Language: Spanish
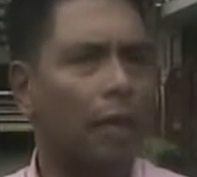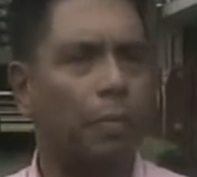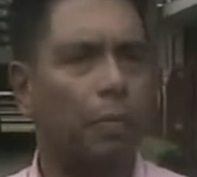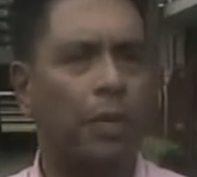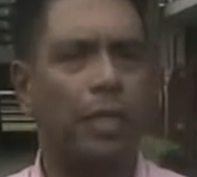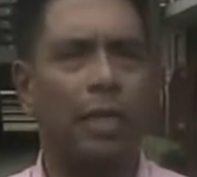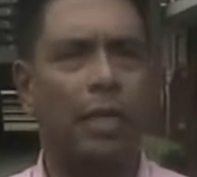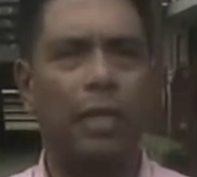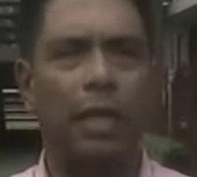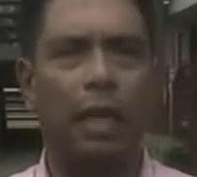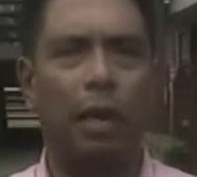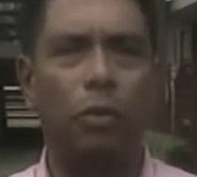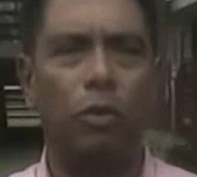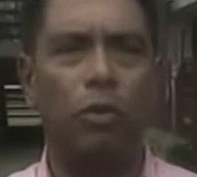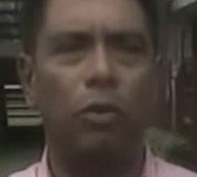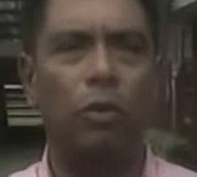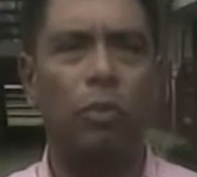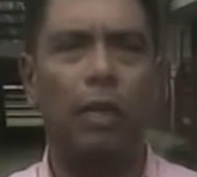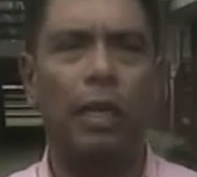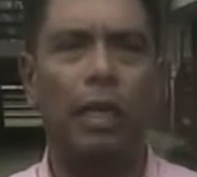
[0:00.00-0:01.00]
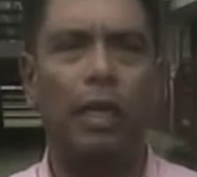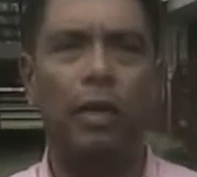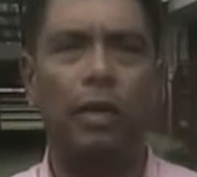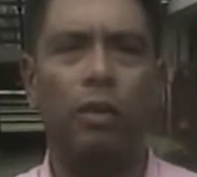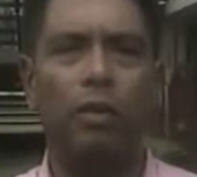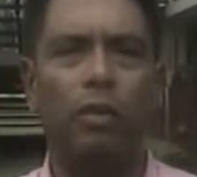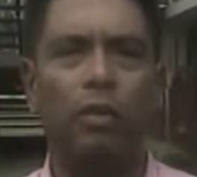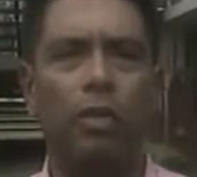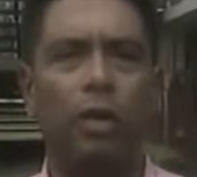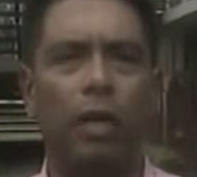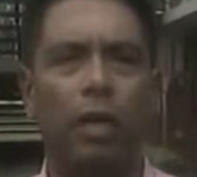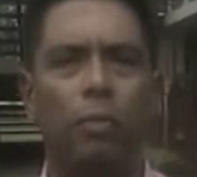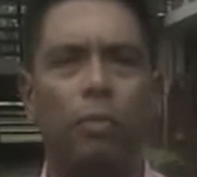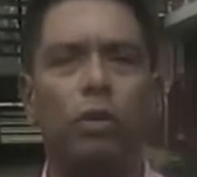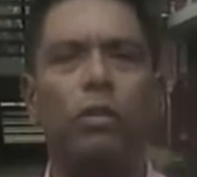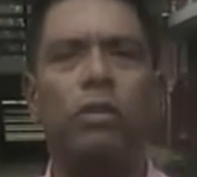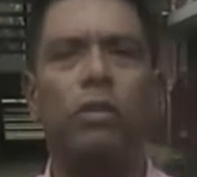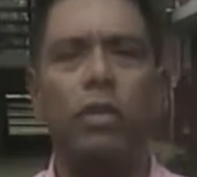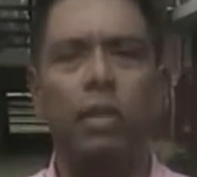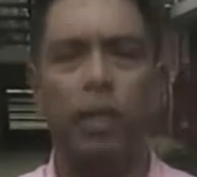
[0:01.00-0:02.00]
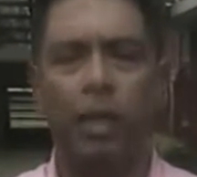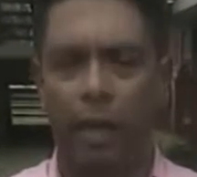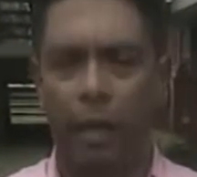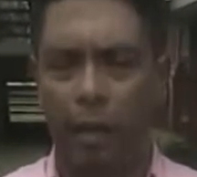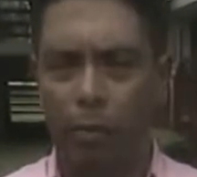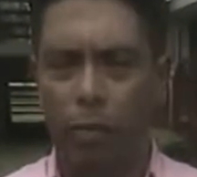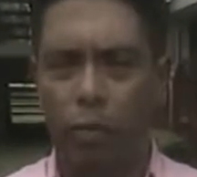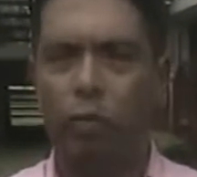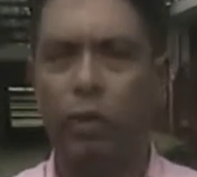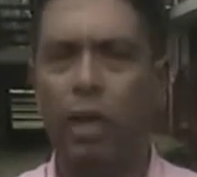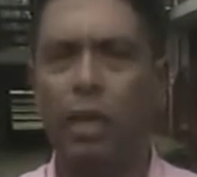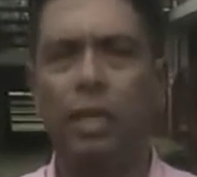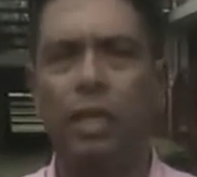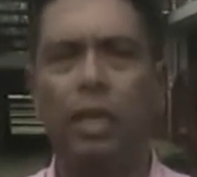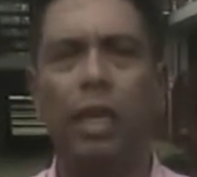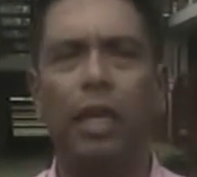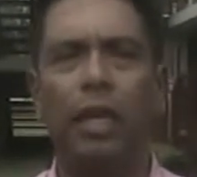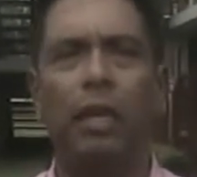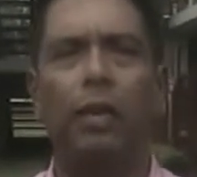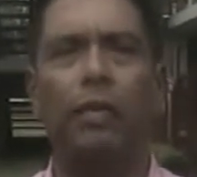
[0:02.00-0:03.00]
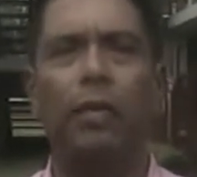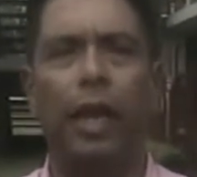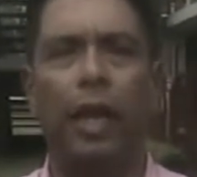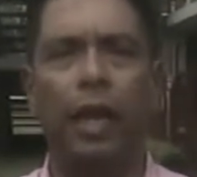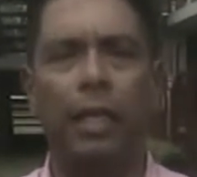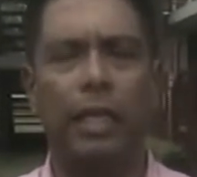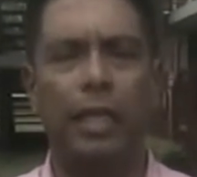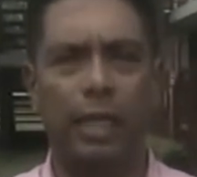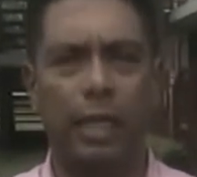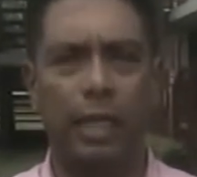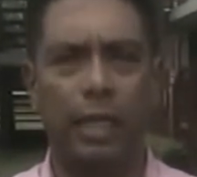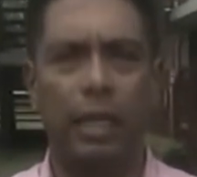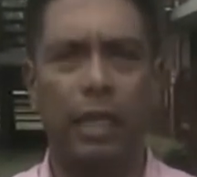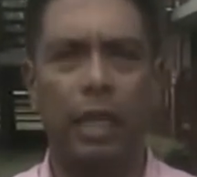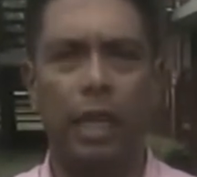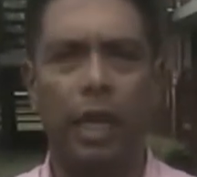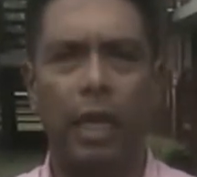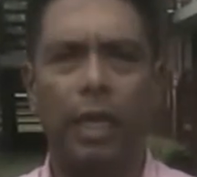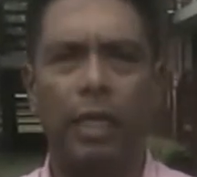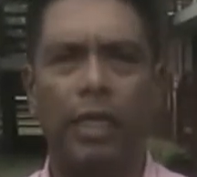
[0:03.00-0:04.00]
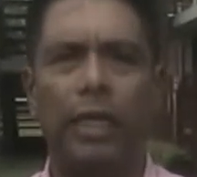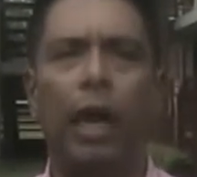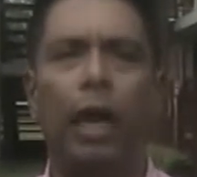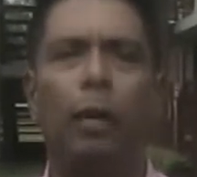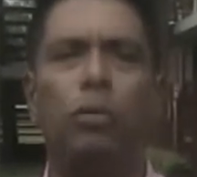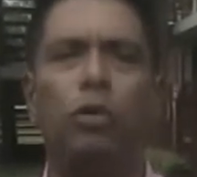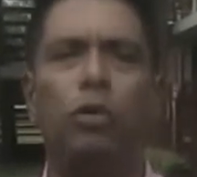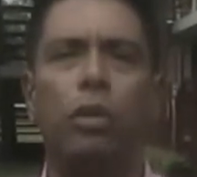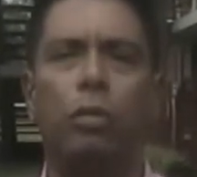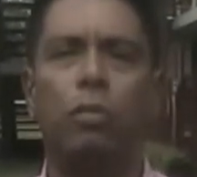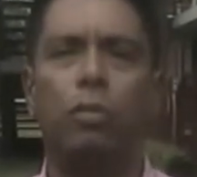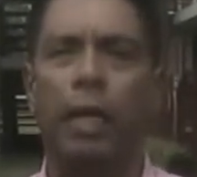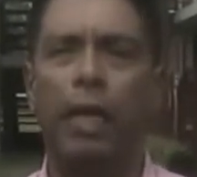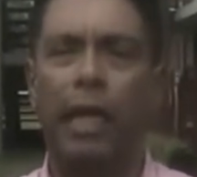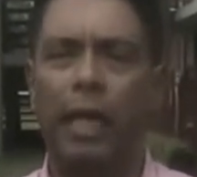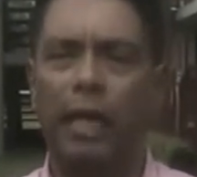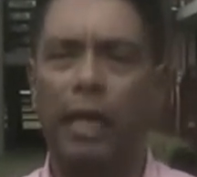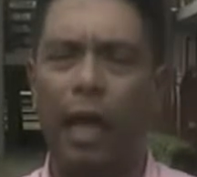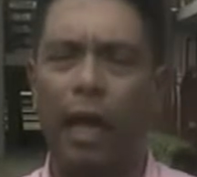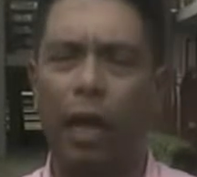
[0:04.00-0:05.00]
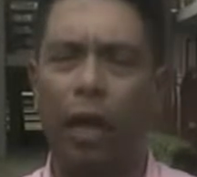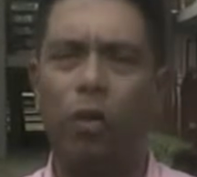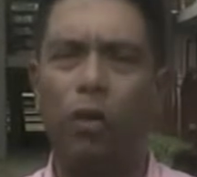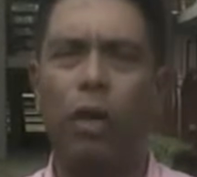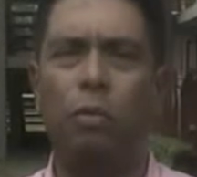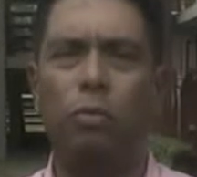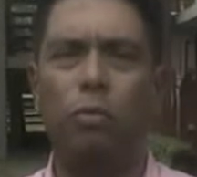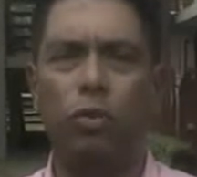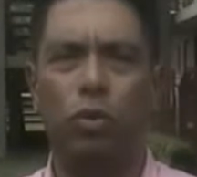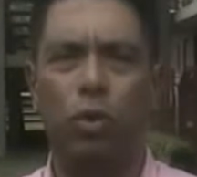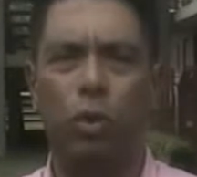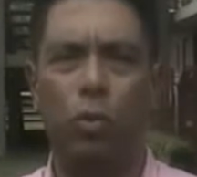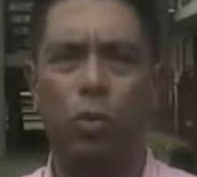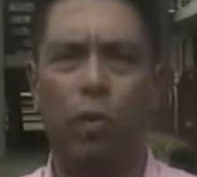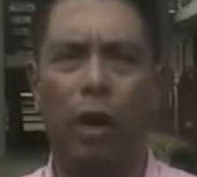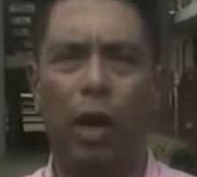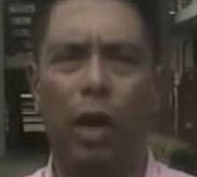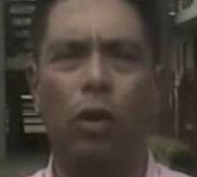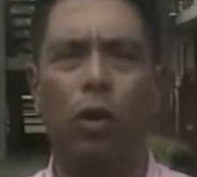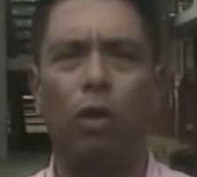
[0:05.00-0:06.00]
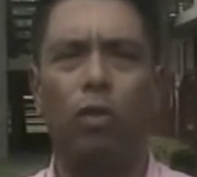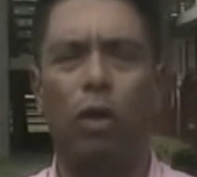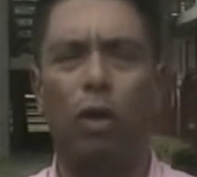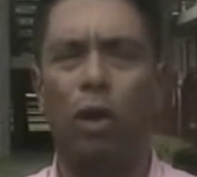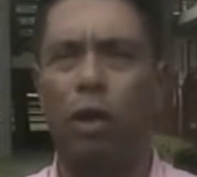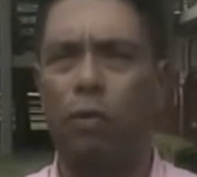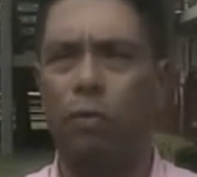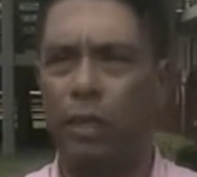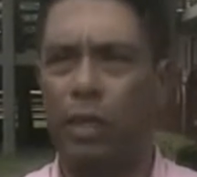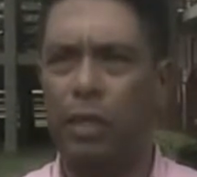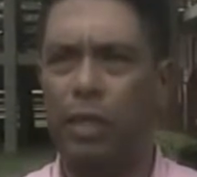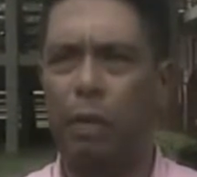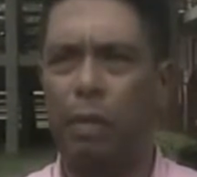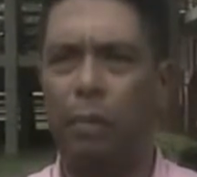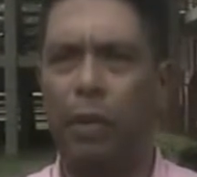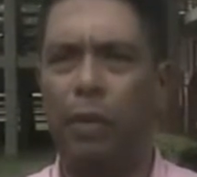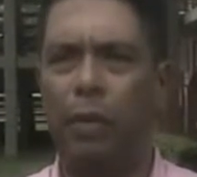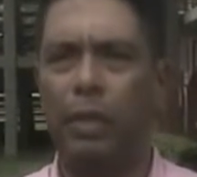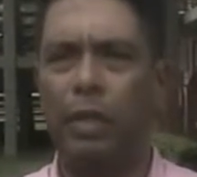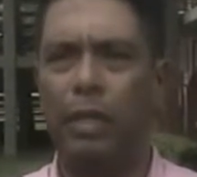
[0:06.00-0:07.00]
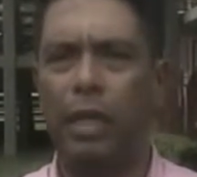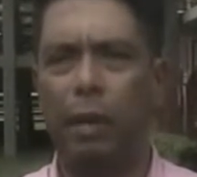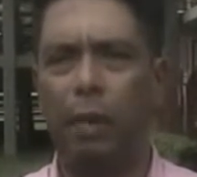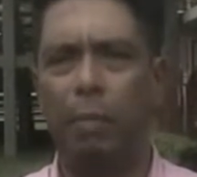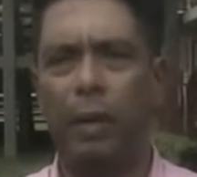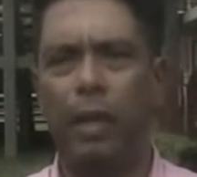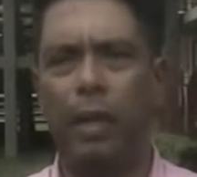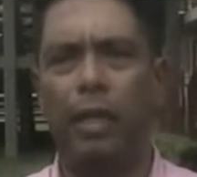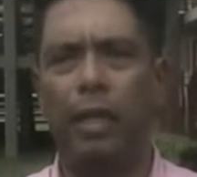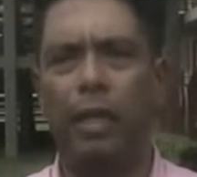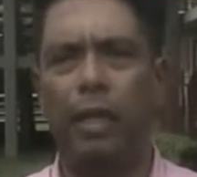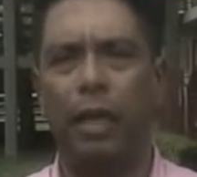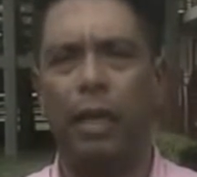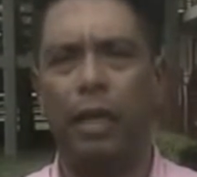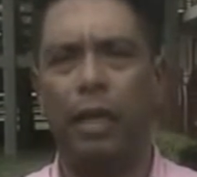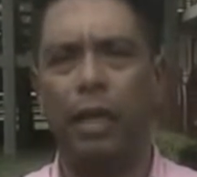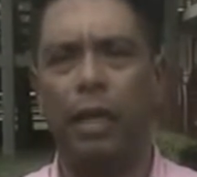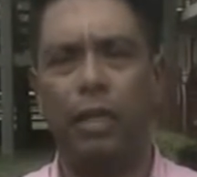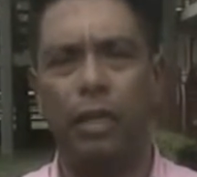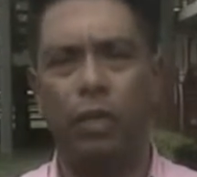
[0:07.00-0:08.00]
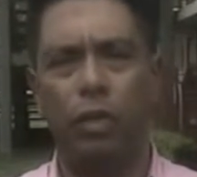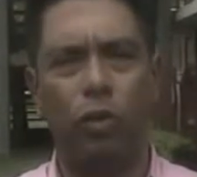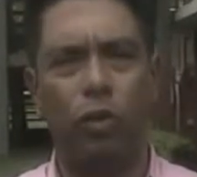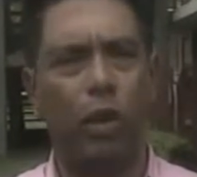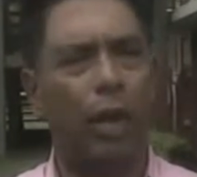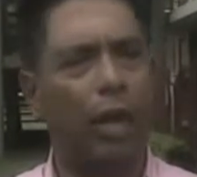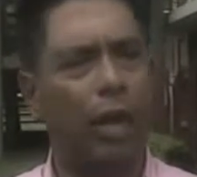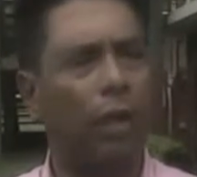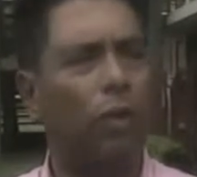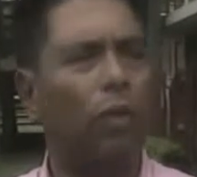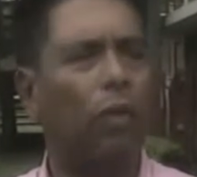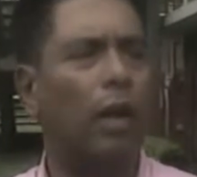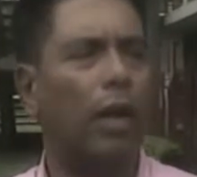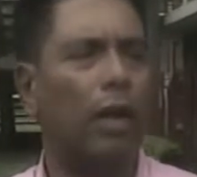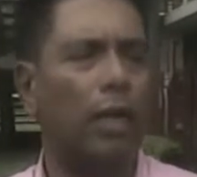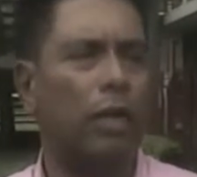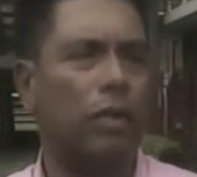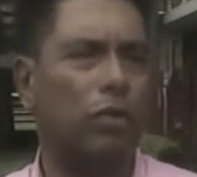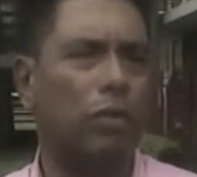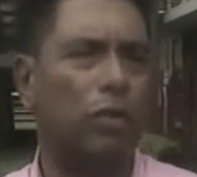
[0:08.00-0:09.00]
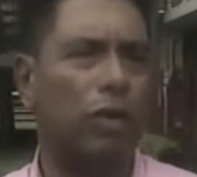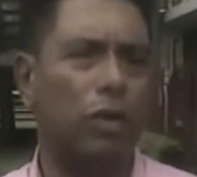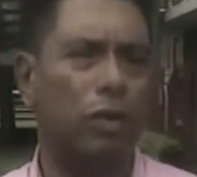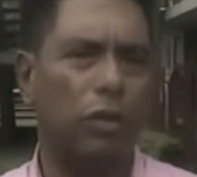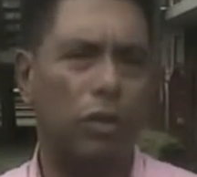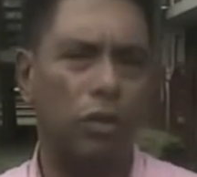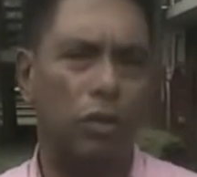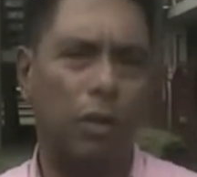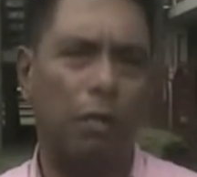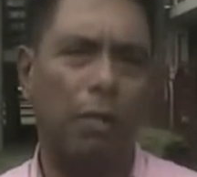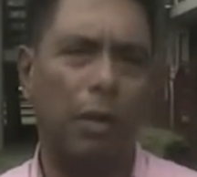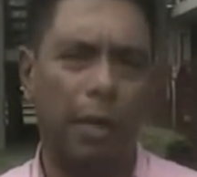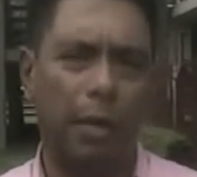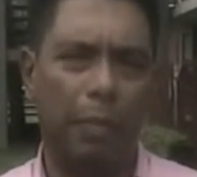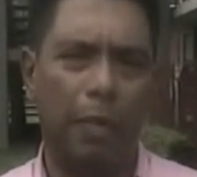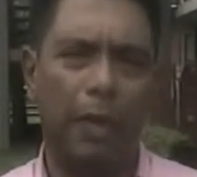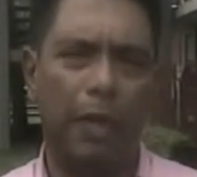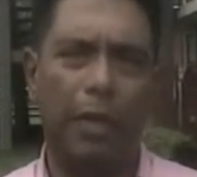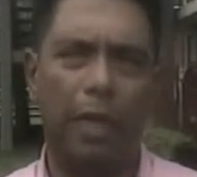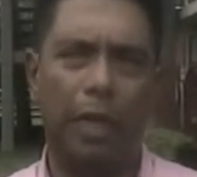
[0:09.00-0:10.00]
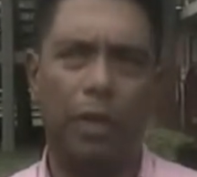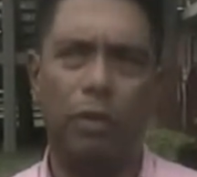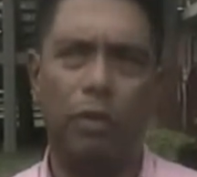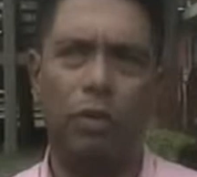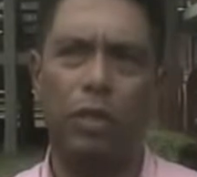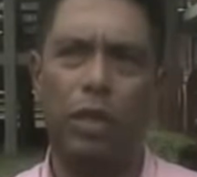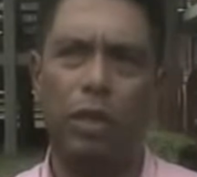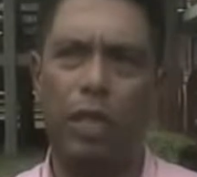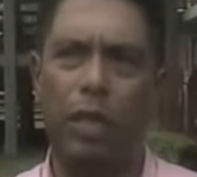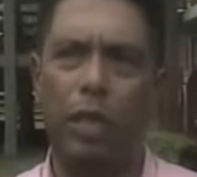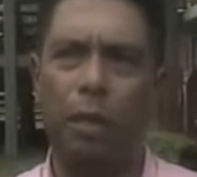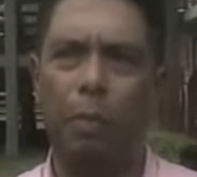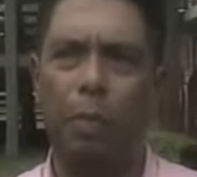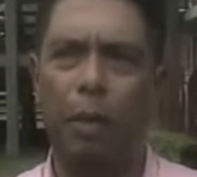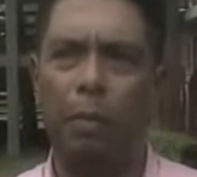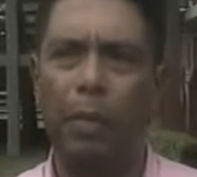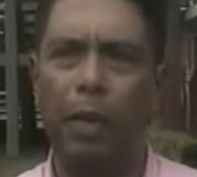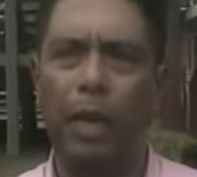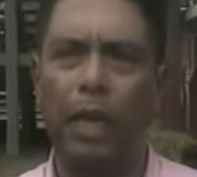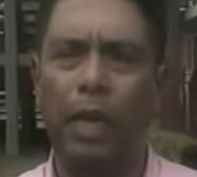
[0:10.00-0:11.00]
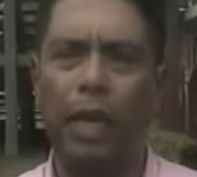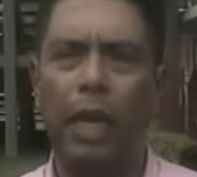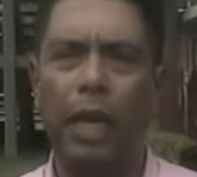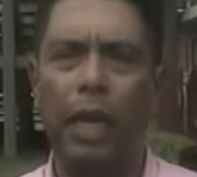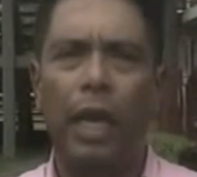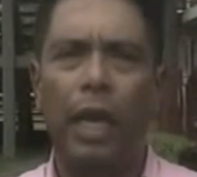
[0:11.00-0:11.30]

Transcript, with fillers: Pues estamos, como le digo, hemos, tenemos una serie de actividades allí, ya hemos invitado y hemos convocado todas las fuerzas vivas de la parte del sector agrícola, que es uno de los sectores más representativos que tiene Palmira,